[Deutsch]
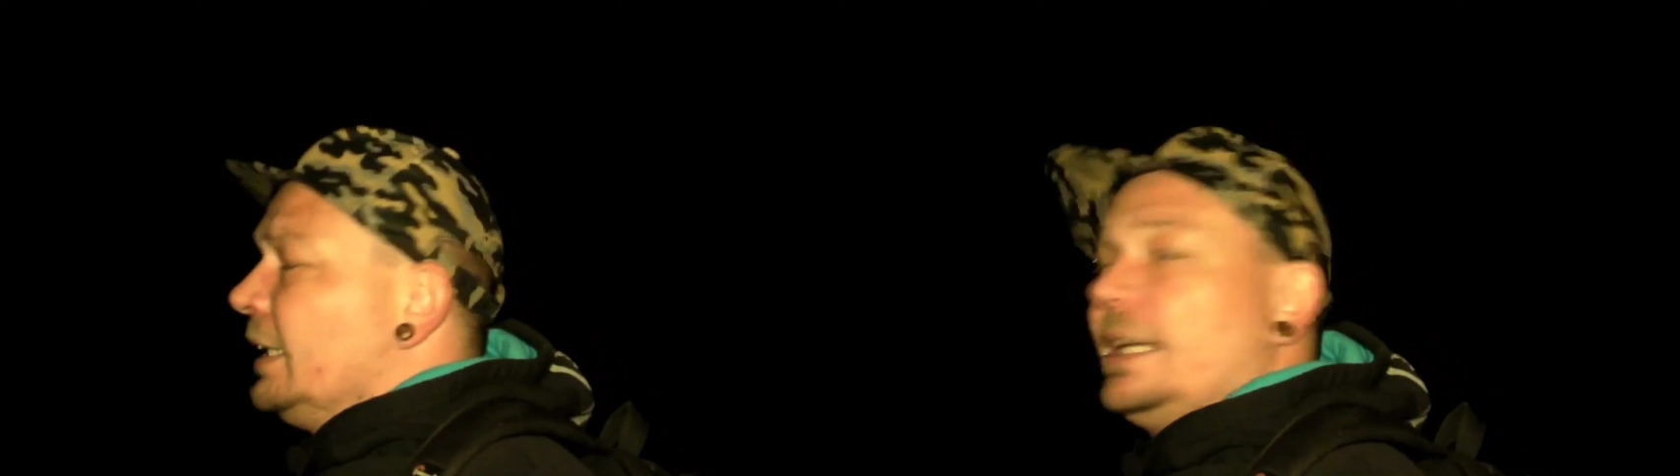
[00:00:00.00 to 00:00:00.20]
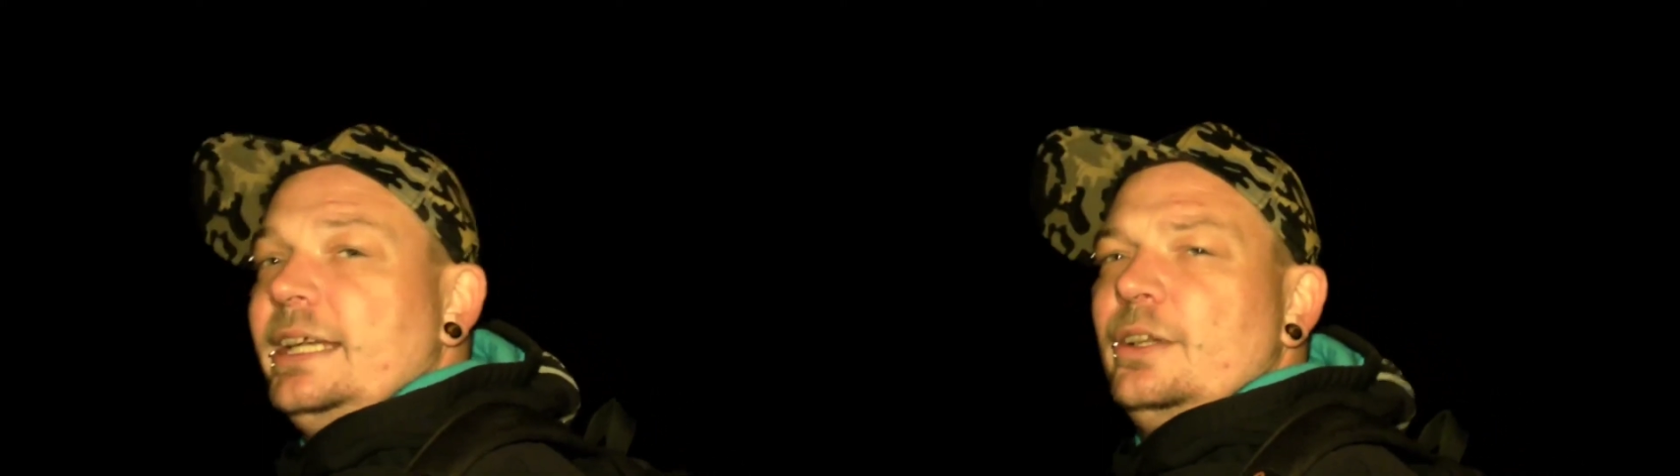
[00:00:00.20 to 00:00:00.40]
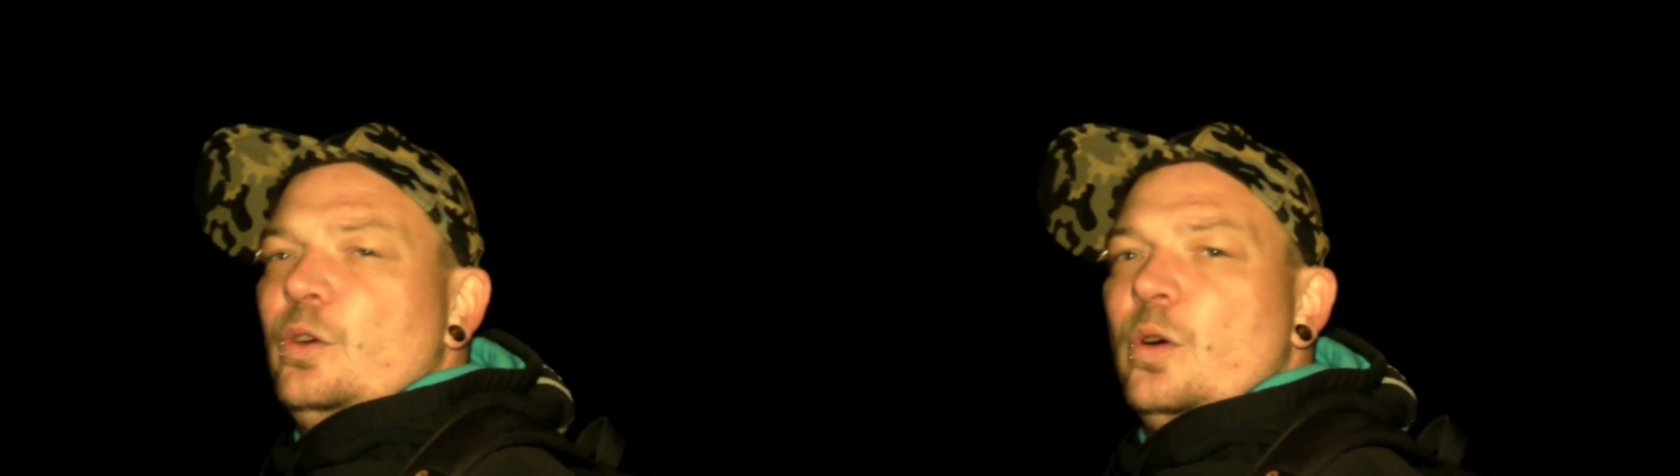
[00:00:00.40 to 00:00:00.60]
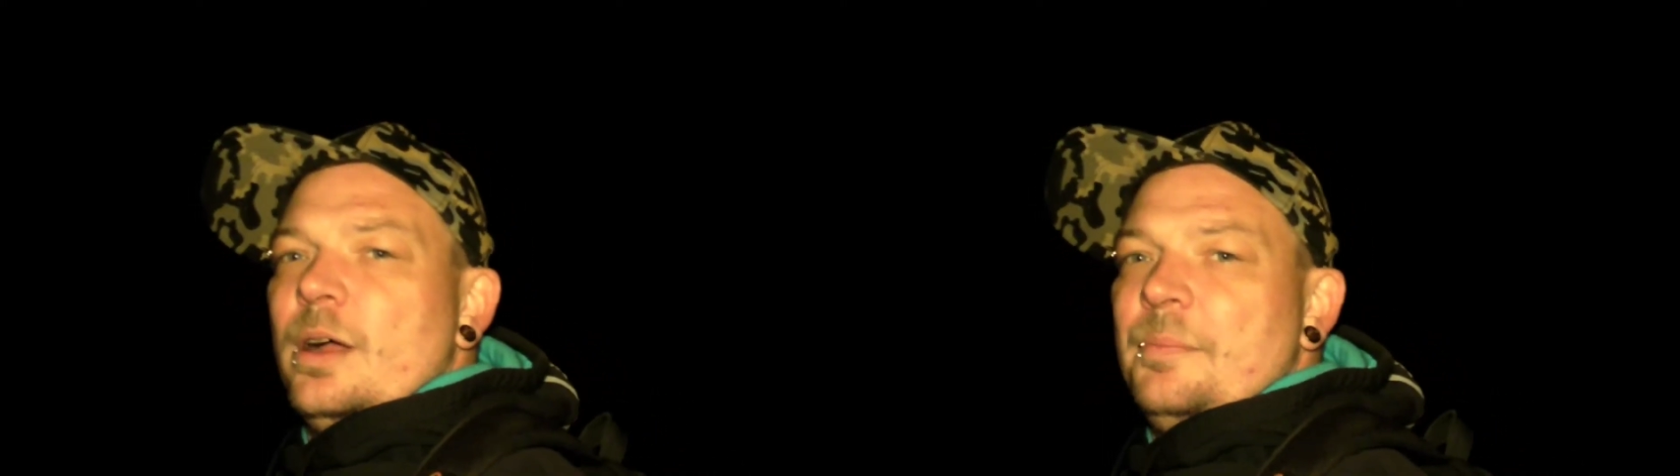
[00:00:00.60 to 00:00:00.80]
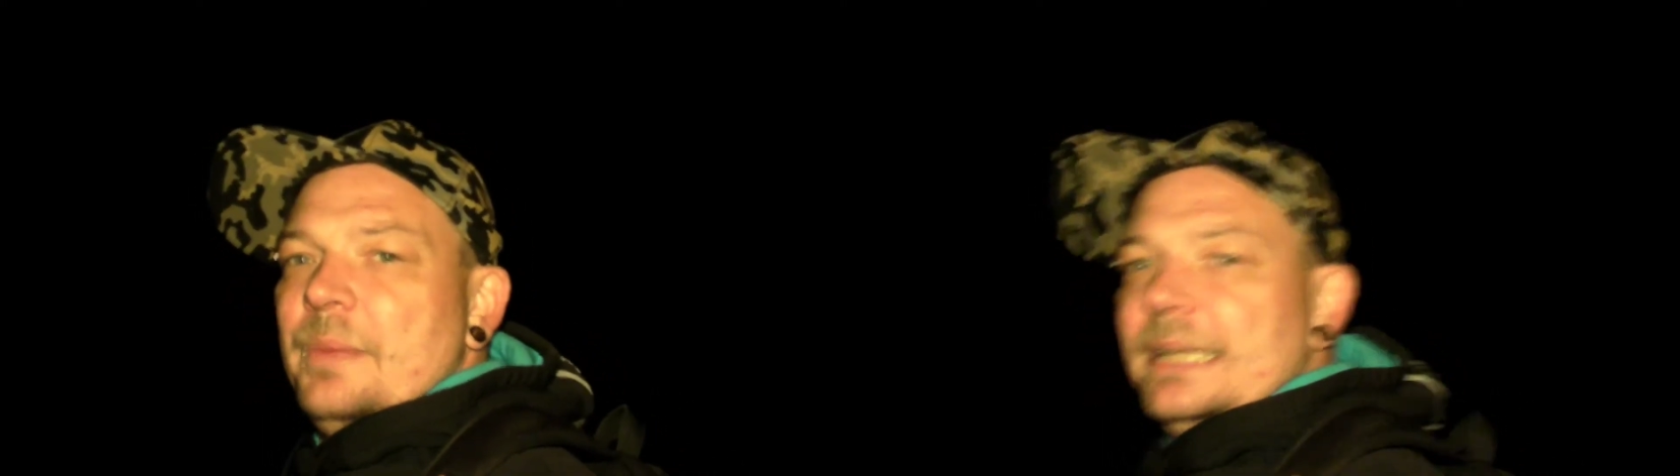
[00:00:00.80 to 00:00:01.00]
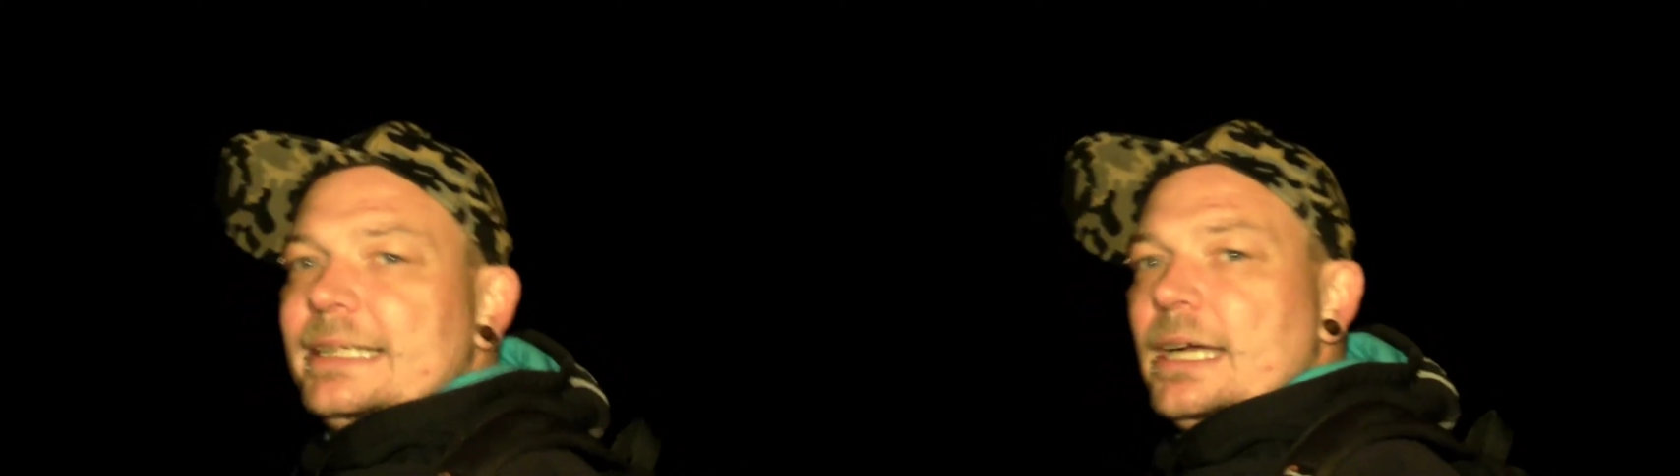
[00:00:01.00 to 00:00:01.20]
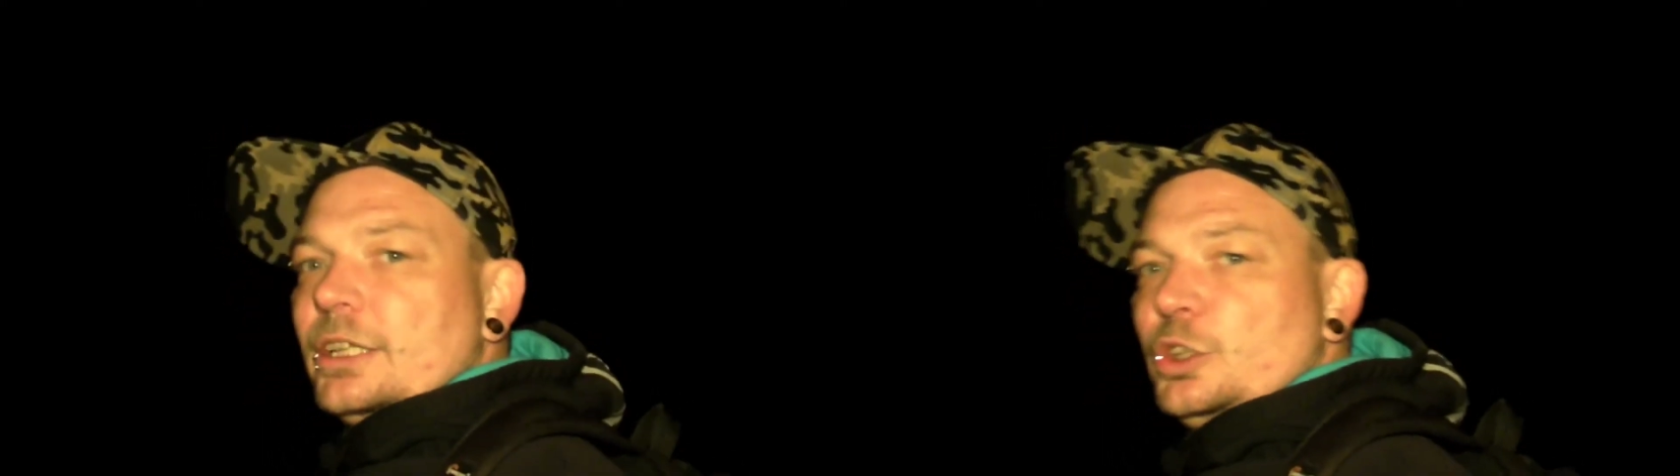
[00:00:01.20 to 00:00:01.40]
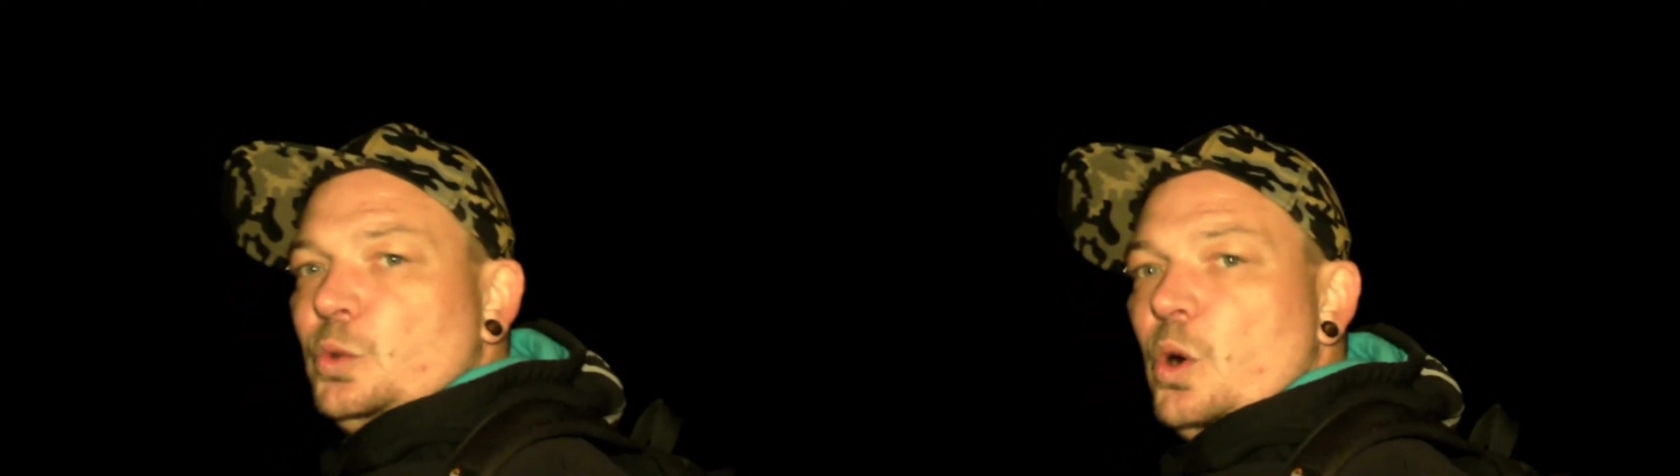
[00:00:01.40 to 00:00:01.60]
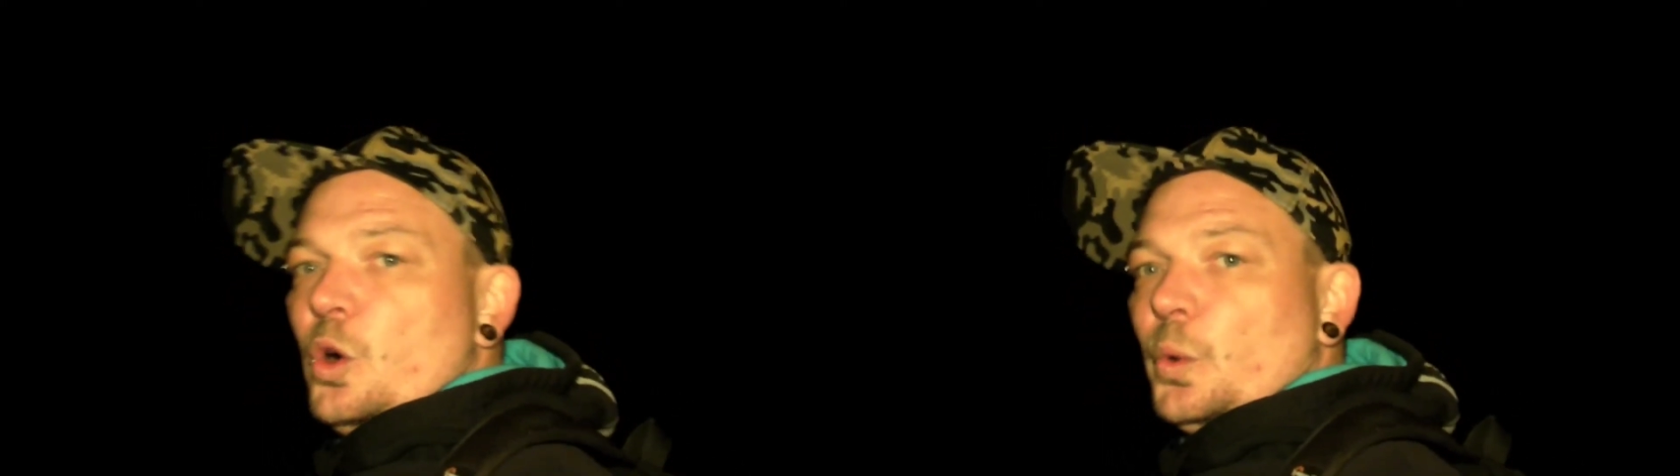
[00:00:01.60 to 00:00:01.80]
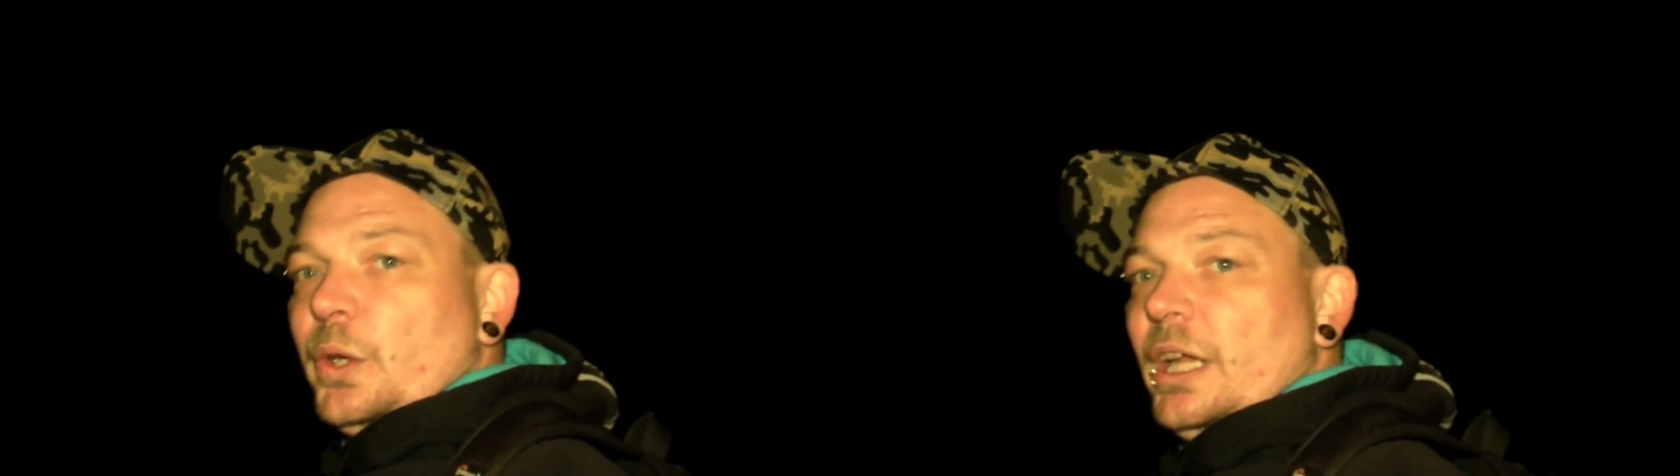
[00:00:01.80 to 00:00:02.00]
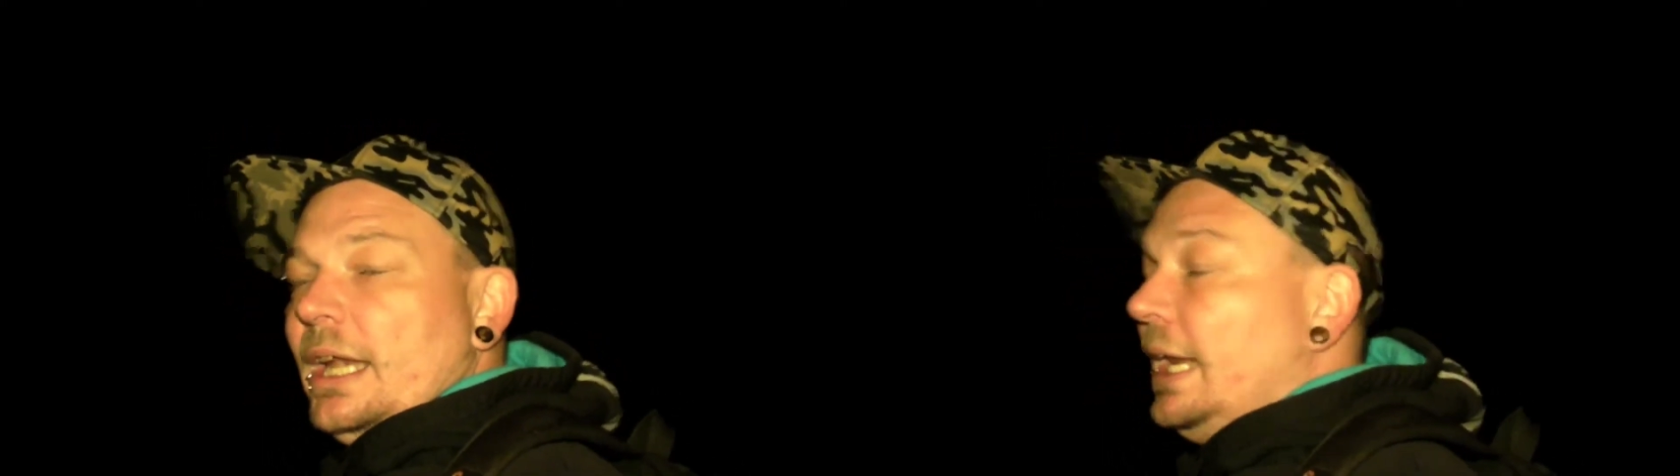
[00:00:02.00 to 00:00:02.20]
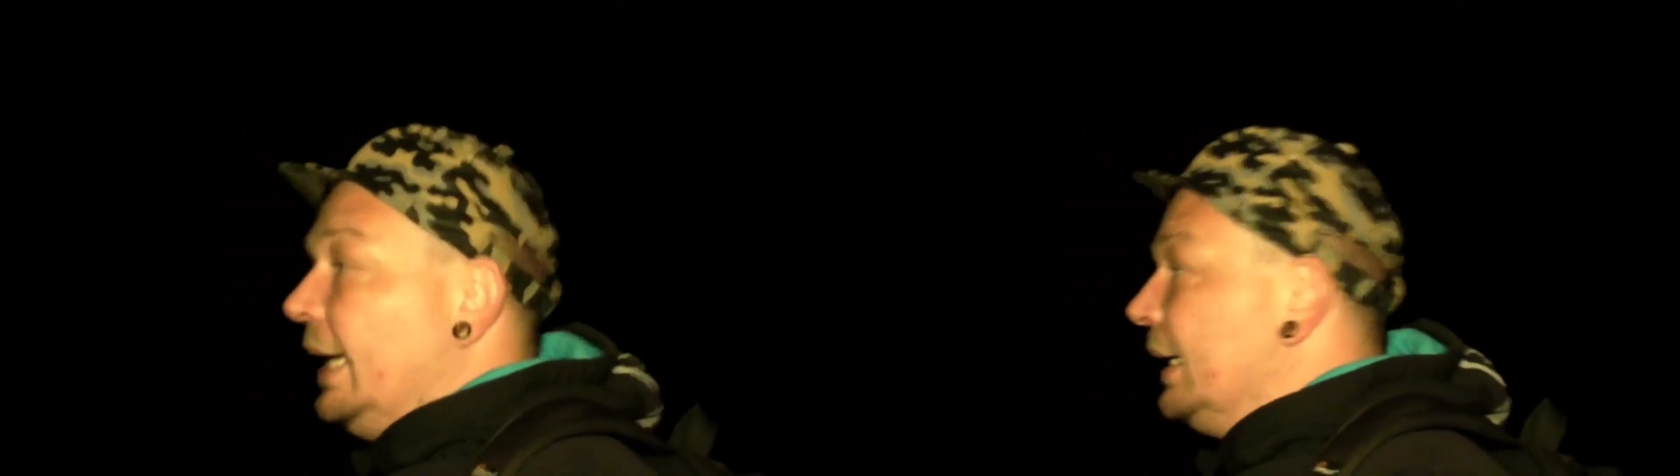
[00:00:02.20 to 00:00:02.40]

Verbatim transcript: Kilometer zurückgelegt.